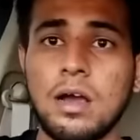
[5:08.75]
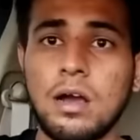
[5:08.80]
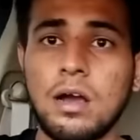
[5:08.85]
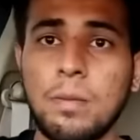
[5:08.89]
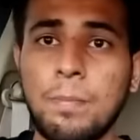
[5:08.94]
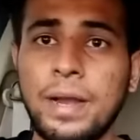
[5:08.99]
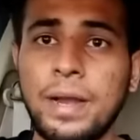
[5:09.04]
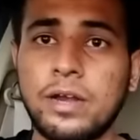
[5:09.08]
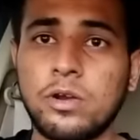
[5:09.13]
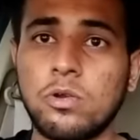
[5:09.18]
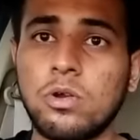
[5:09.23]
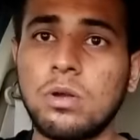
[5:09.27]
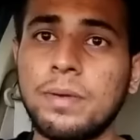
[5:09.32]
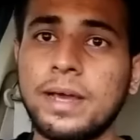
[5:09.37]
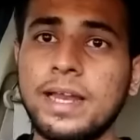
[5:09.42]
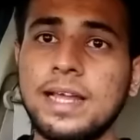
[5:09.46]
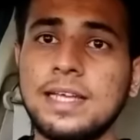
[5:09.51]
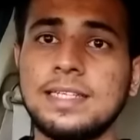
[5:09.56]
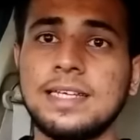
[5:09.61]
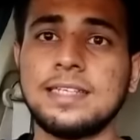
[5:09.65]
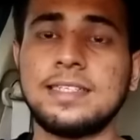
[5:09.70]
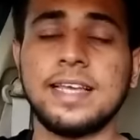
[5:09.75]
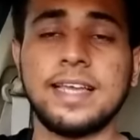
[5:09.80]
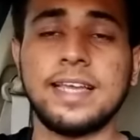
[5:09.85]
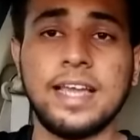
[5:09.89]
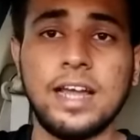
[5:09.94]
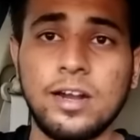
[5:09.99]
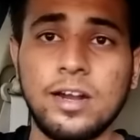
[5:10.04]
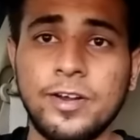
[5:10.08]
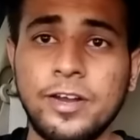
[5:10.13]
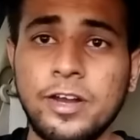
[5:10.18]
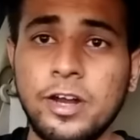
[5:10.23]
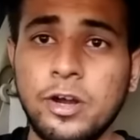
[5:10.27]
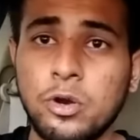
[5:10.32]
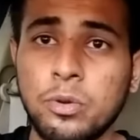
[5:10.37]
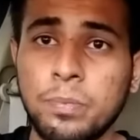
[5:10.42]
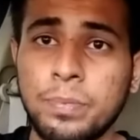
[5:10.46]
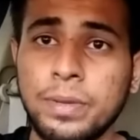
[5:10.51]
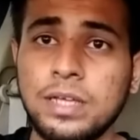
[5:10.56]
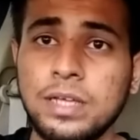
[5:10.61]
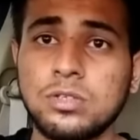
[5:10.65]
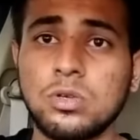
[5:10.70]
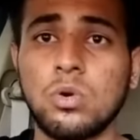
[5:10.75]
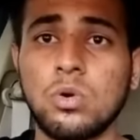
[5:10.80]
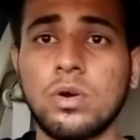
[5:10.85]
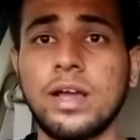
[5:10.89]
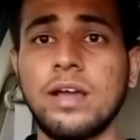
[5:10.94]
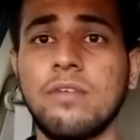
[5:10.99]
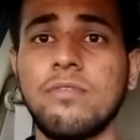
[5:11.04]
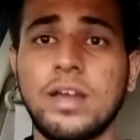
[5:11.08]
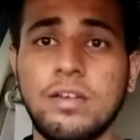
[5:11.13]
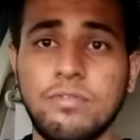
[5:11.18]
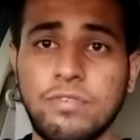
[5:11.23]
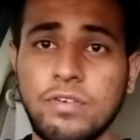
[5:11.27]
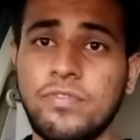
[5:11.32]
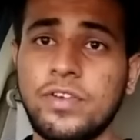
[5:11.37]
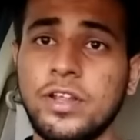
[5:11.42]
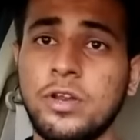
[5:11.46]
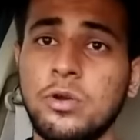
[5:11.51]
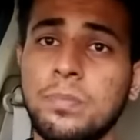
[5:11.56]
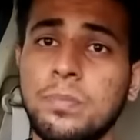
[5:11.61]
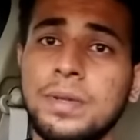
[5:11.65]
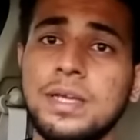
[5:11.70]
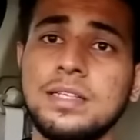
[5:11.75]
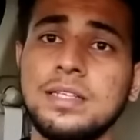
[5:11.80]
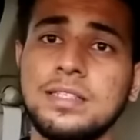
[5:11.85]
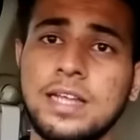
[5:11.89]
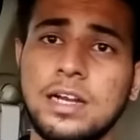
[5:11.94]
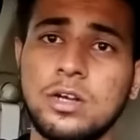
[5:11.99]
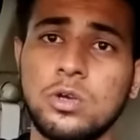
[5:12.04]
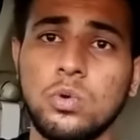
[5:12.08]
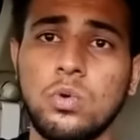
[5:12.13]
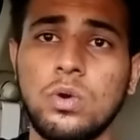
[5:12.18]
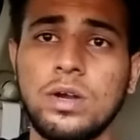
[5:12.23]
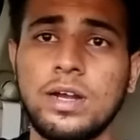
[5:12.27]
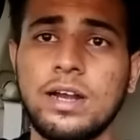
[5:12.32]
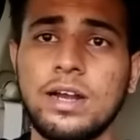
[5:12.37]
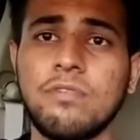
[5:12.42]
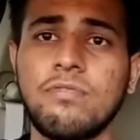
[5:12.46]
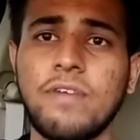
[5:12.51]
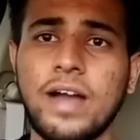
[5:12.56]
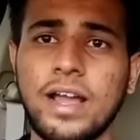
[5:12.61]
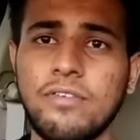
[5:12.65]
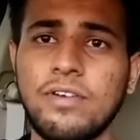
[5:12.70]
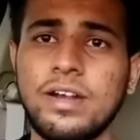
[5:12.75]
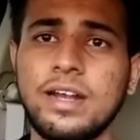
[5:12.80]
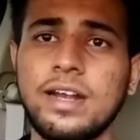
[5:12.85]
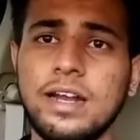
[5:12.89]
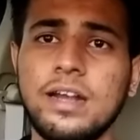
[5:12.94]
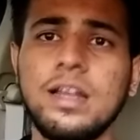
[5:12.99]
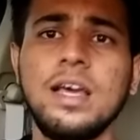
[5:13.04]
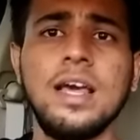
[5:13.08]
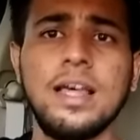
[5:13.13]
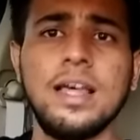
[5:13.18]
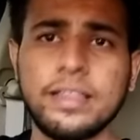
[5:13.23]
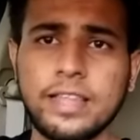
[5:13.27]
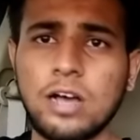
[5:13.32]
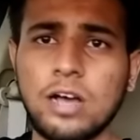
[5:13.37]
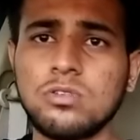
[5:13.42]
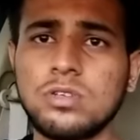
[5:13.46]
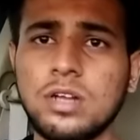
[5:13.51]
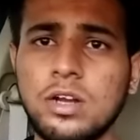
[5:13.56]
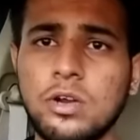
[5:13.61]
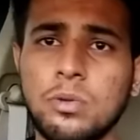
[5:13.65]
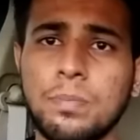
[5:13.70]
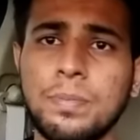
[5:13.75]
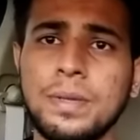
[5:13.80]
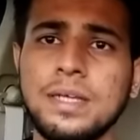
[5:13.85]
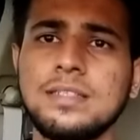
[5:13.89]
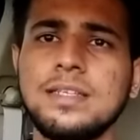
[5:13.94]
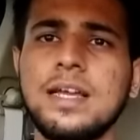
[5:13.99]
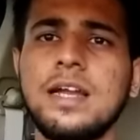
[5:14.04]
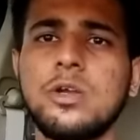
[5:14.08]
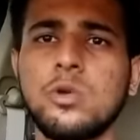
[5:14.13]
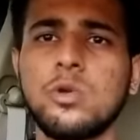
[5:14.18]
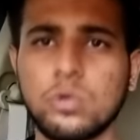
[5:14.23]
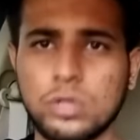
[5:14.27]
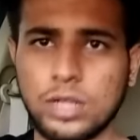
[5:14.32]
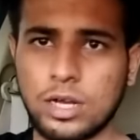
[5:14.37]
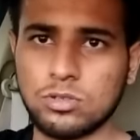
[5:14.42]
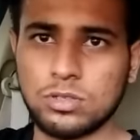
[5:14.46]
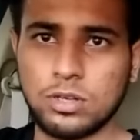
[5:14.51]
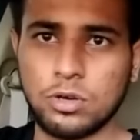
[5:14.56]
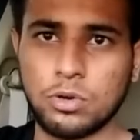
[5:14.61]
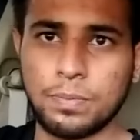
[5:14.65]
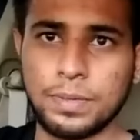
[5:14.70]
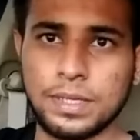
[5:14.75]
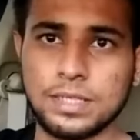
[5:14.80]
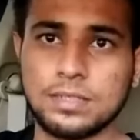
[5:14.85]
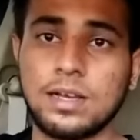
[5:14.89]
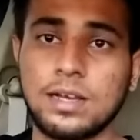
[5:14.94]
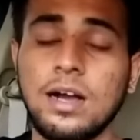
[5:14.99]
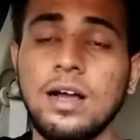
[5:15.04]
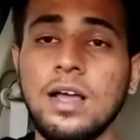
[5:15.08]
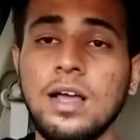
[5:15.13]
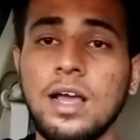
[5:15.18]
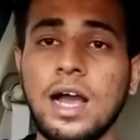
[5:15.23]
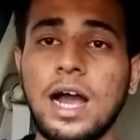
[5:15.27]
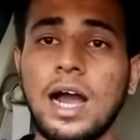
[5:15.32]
पेट्रोल भरे जैसे कि हंड्रेड रुपीज हो गए वन फिफ्टी रुपीज या टू हंड्रेड फाइव हंड्रेड थाउजेंड रुपीज या टू थाउजेंड रुपीज का